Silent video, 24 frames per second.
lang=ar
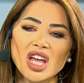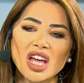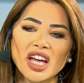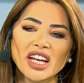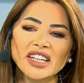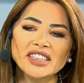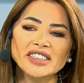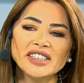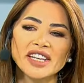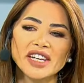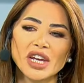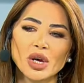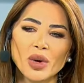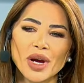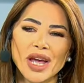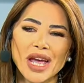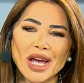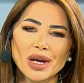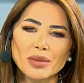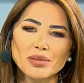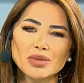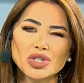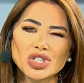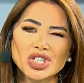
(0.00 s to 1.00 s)
انت
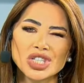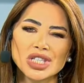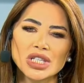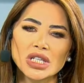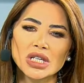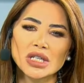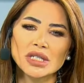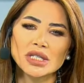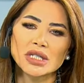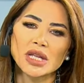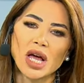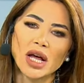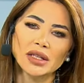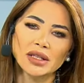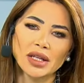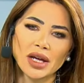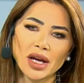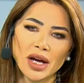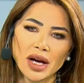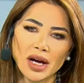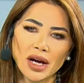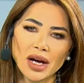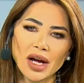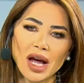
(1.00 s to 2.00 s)
نواياك مش كتير
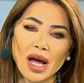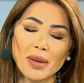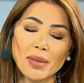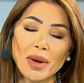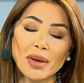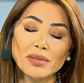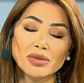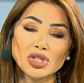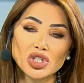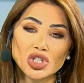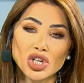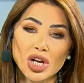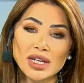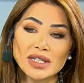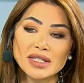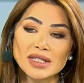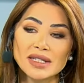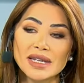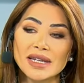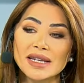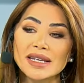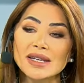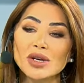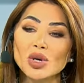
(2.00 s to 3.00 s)
صادقه امام الشخص
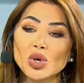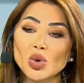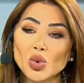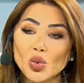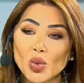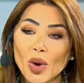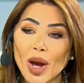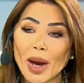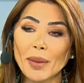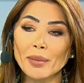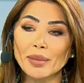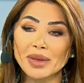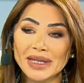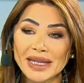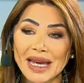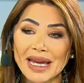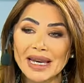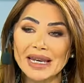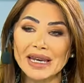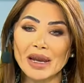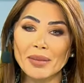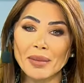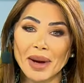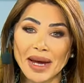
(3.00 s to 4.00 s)
اللي هو عم
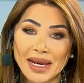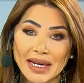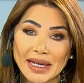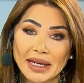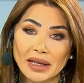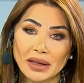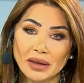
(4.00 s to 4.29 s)
بتكلم عليه